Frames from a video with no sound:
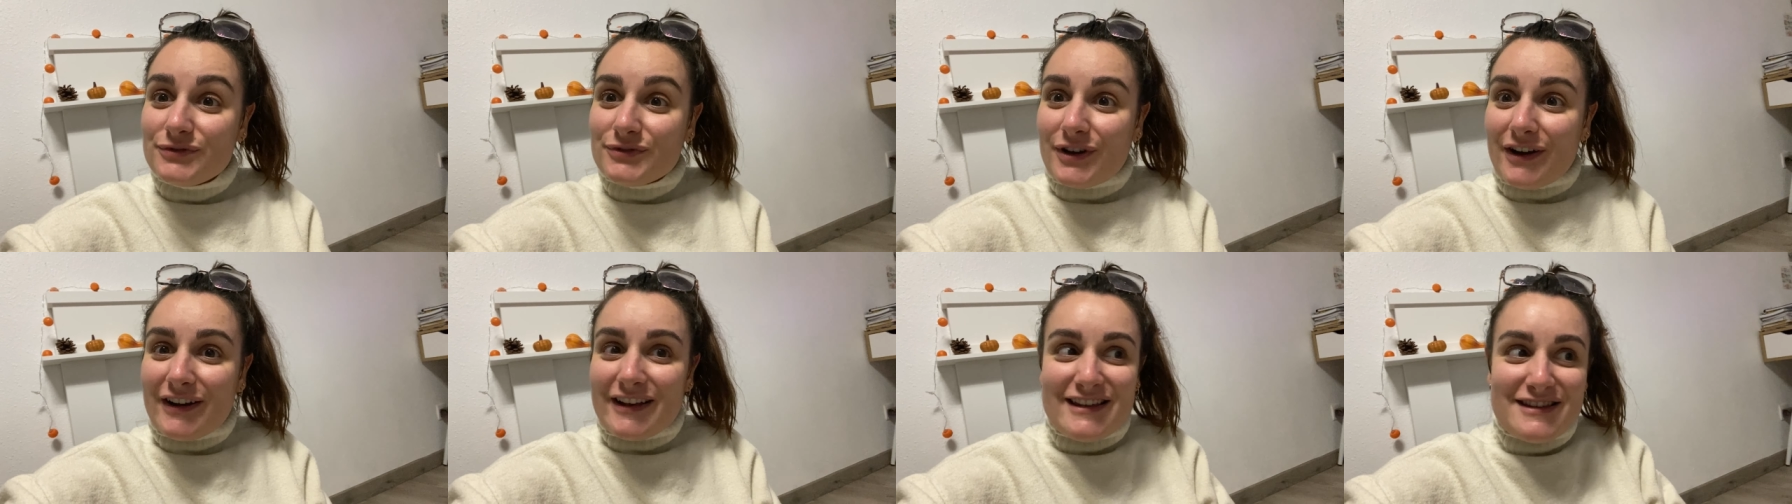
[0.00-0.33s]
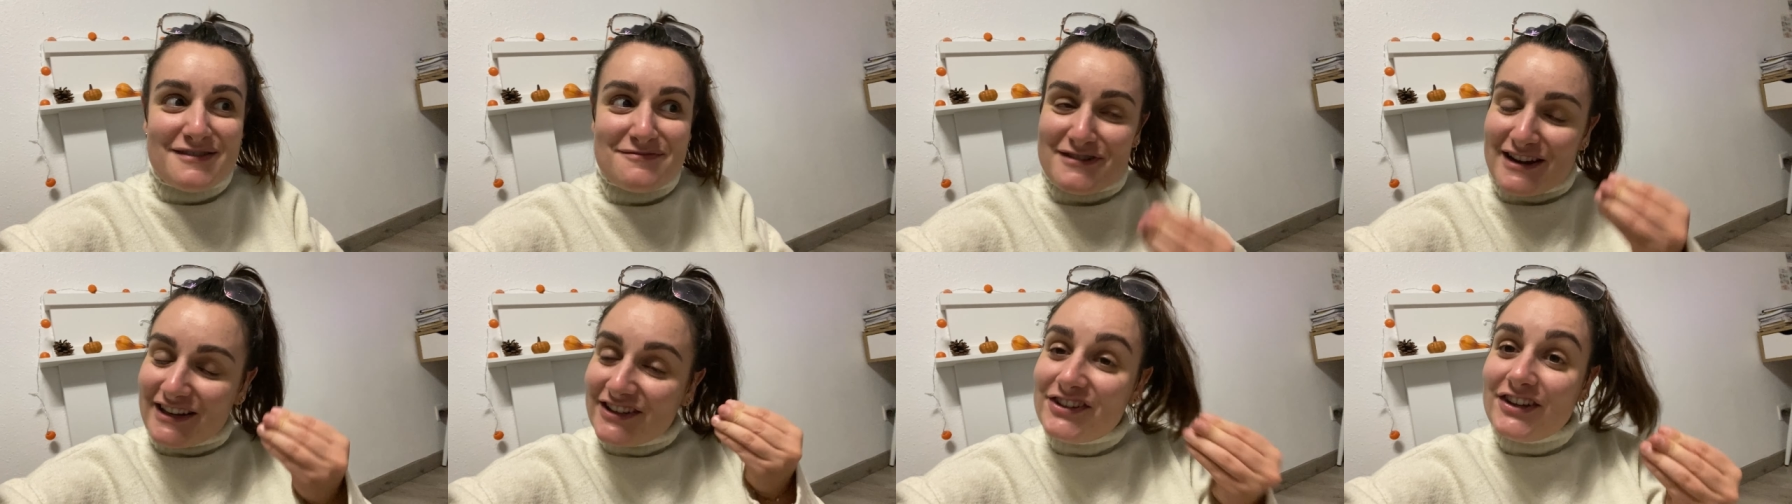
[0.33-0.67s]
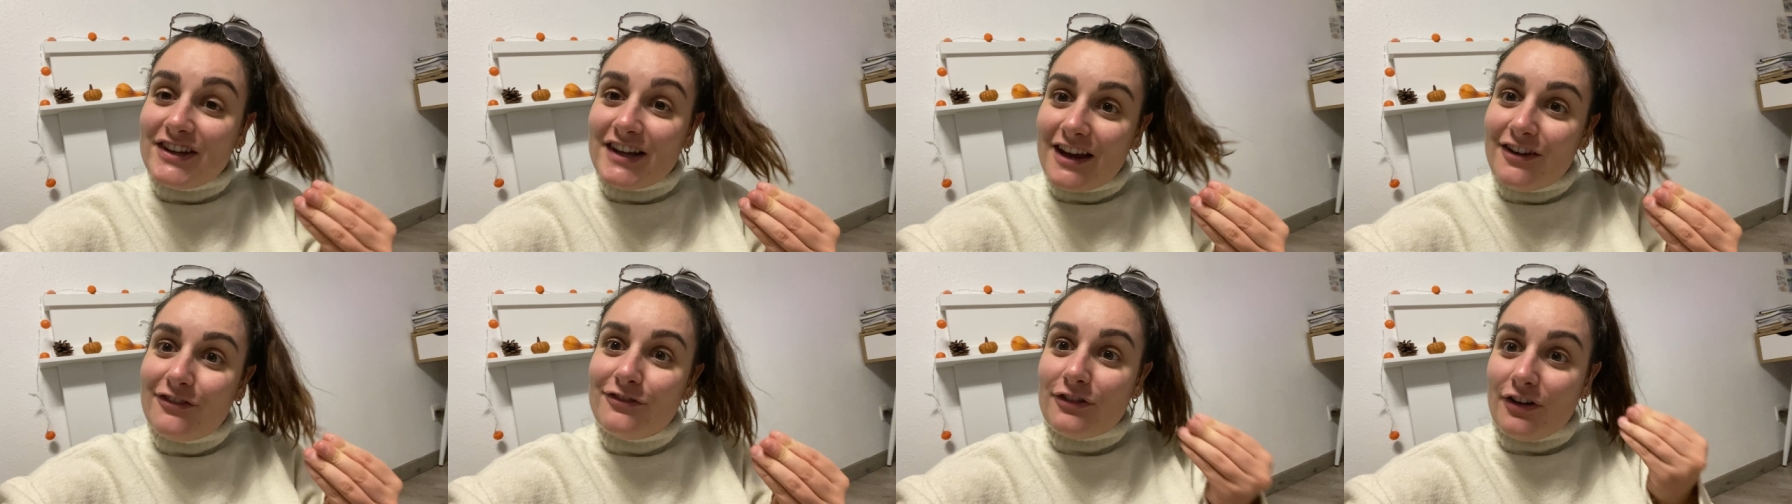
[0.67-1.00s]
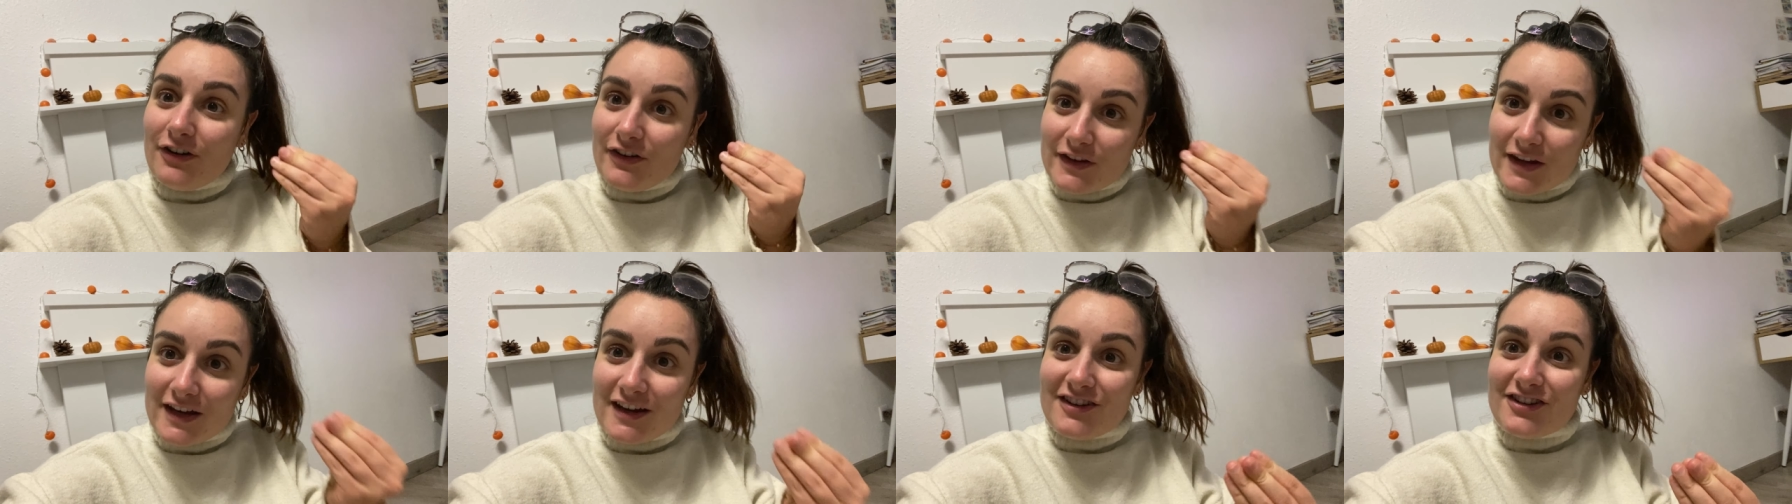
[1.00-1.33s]
Genre, imaginez, vous
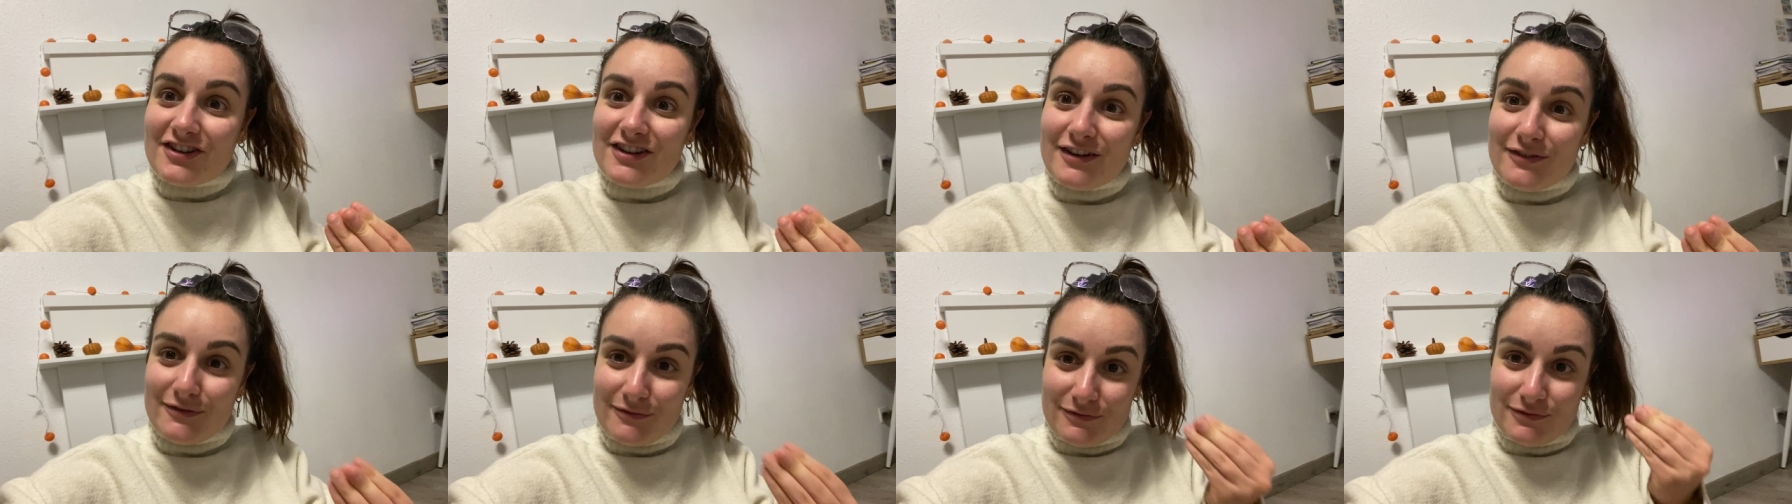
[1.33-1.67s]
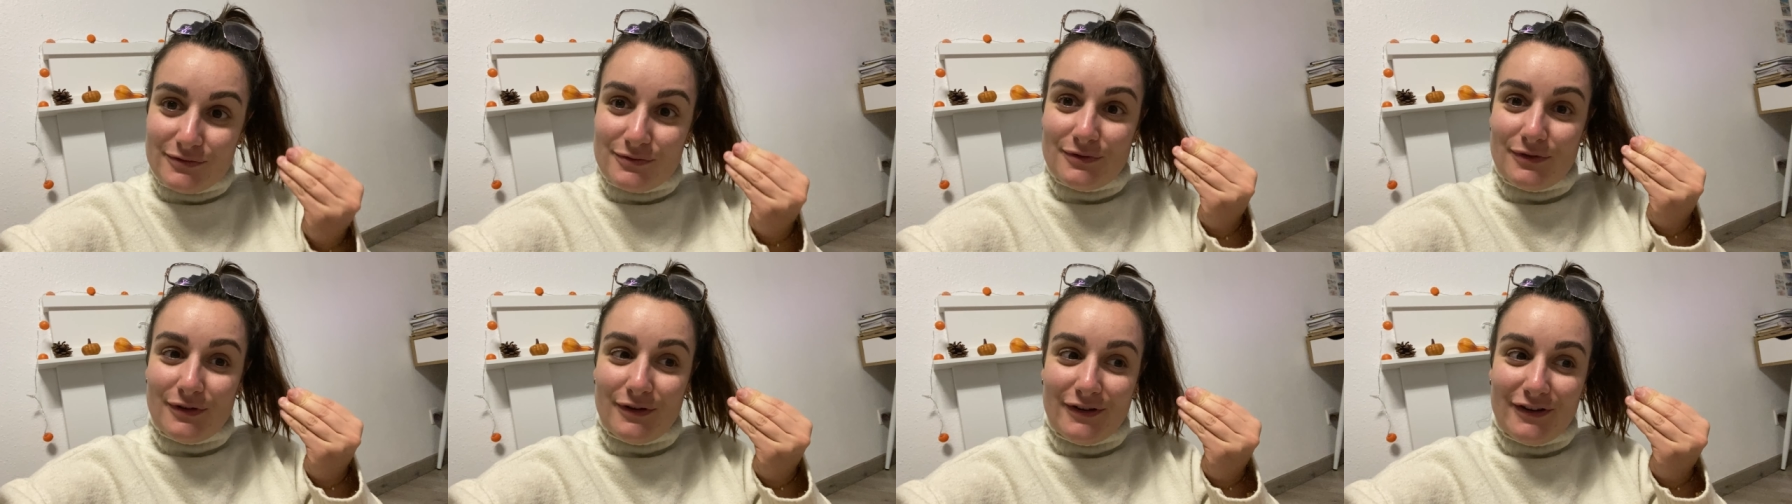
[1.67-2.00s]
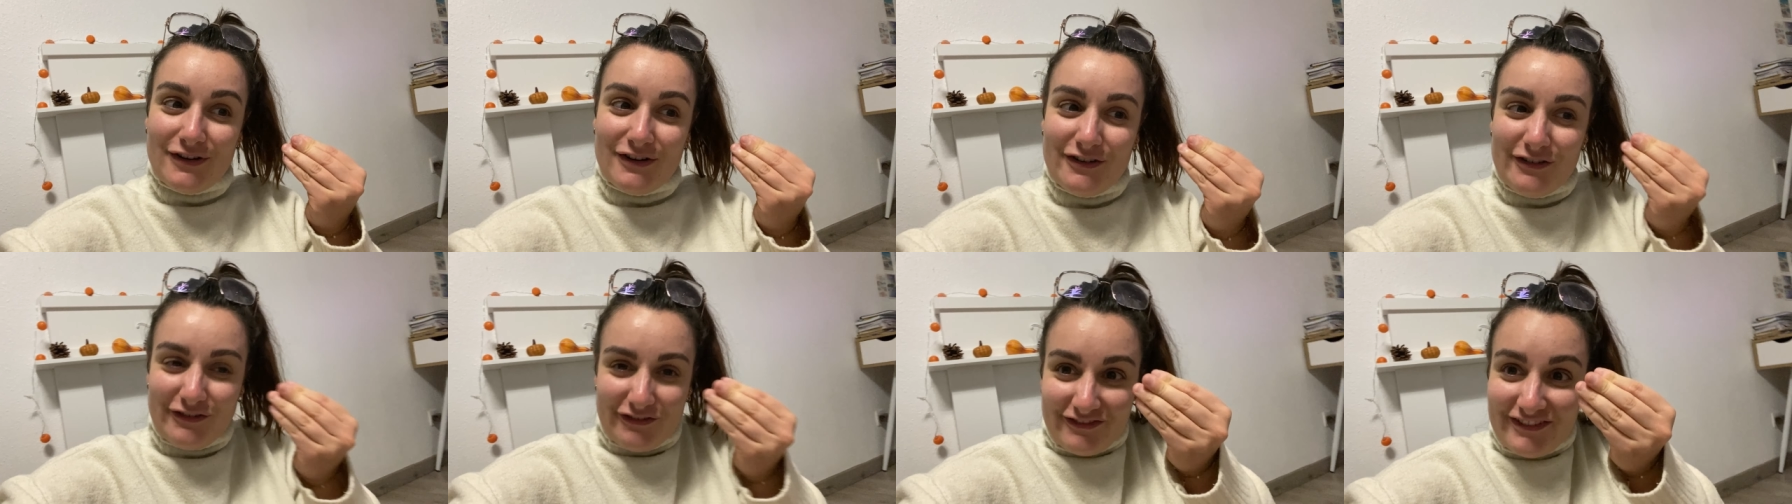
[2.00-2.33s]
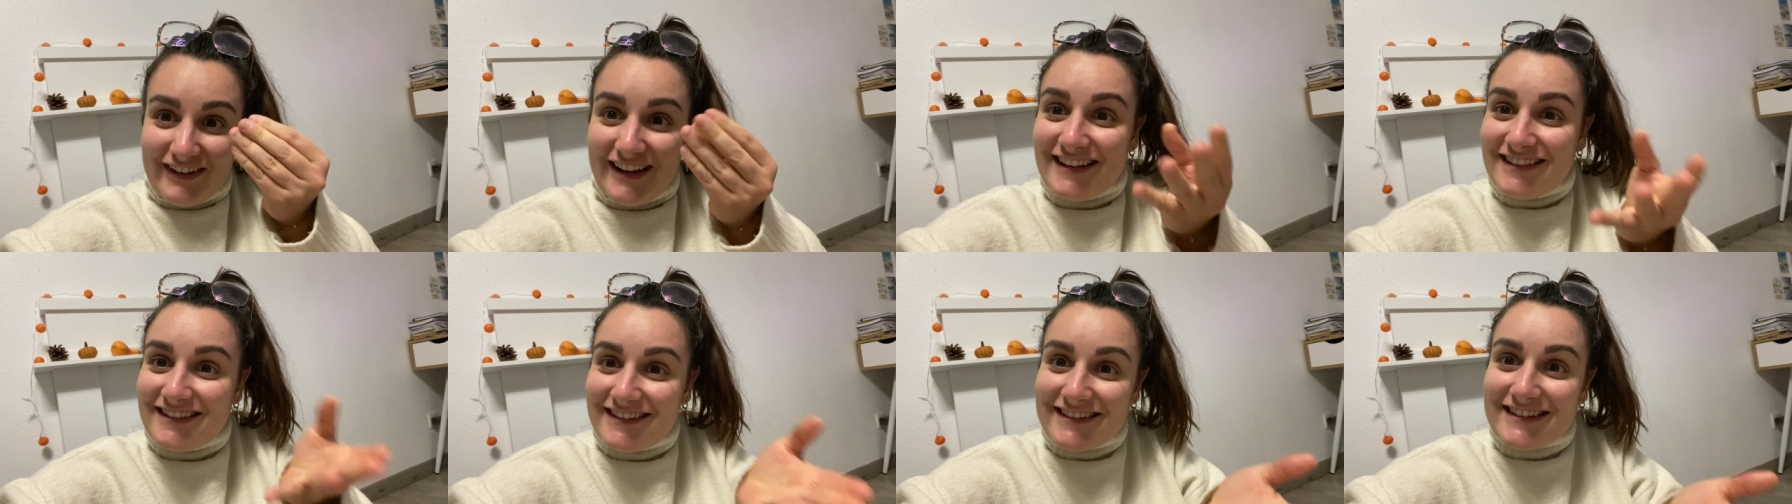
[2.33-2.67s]
rentrez chez vous le
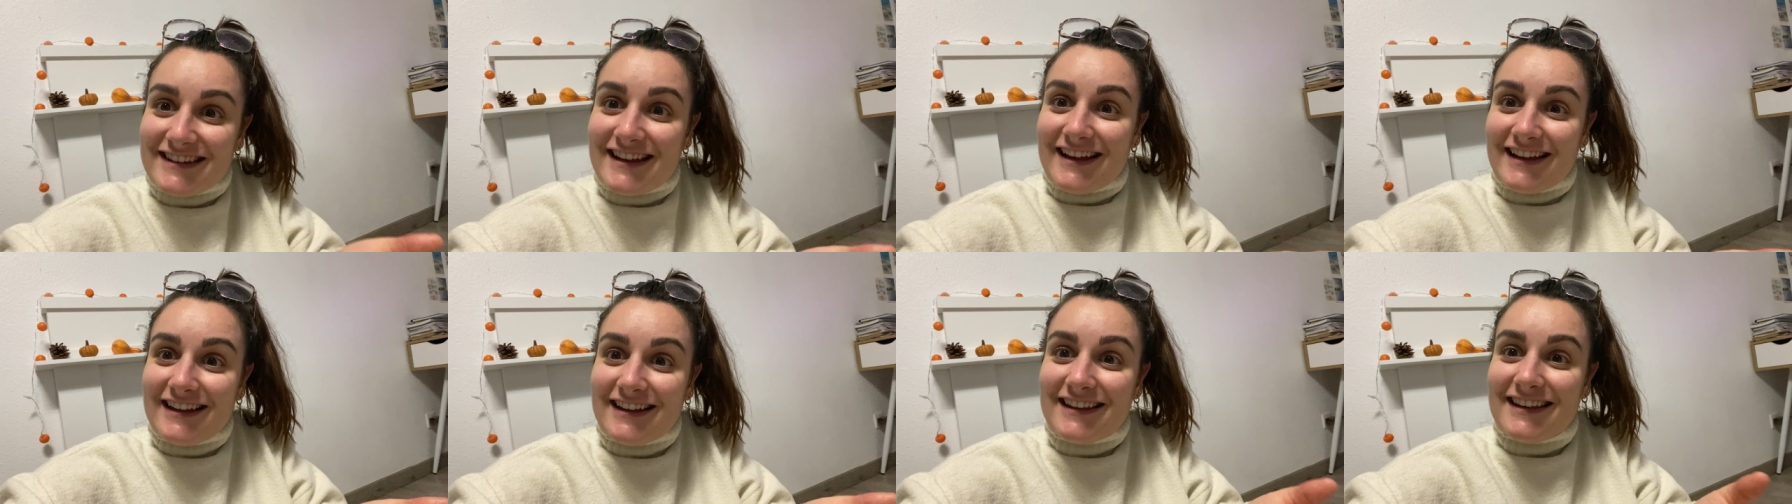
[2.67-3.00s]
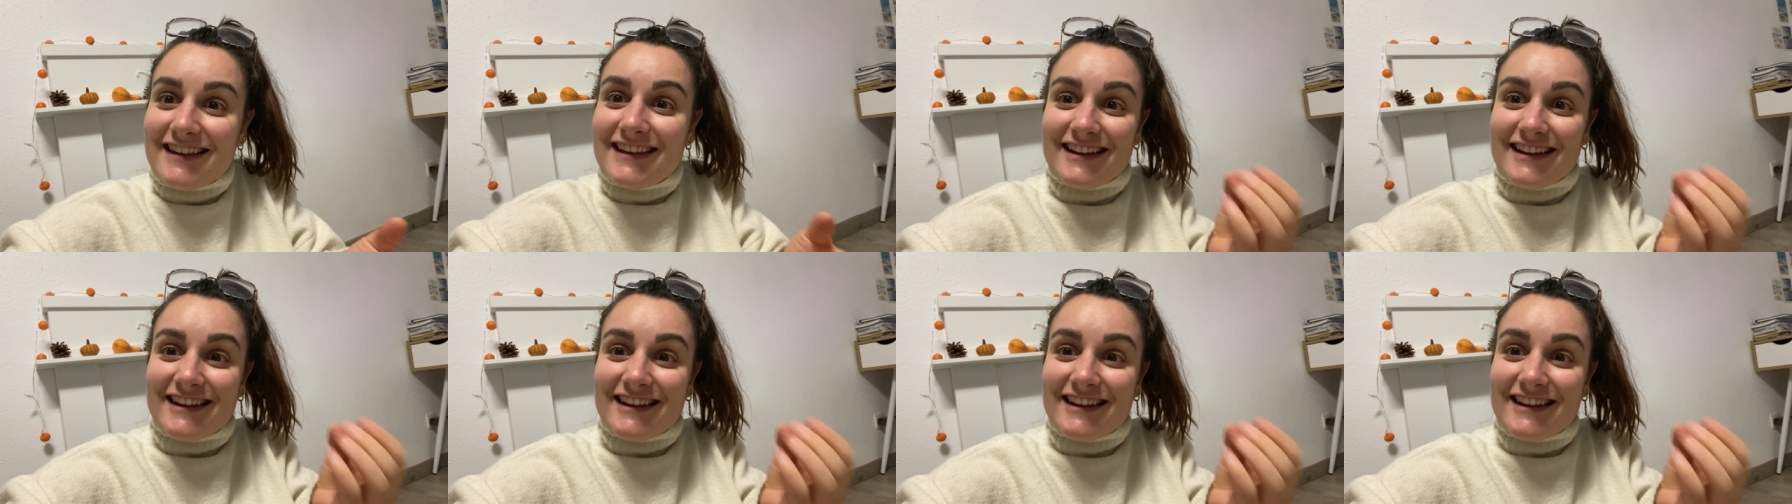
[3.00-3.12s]
25,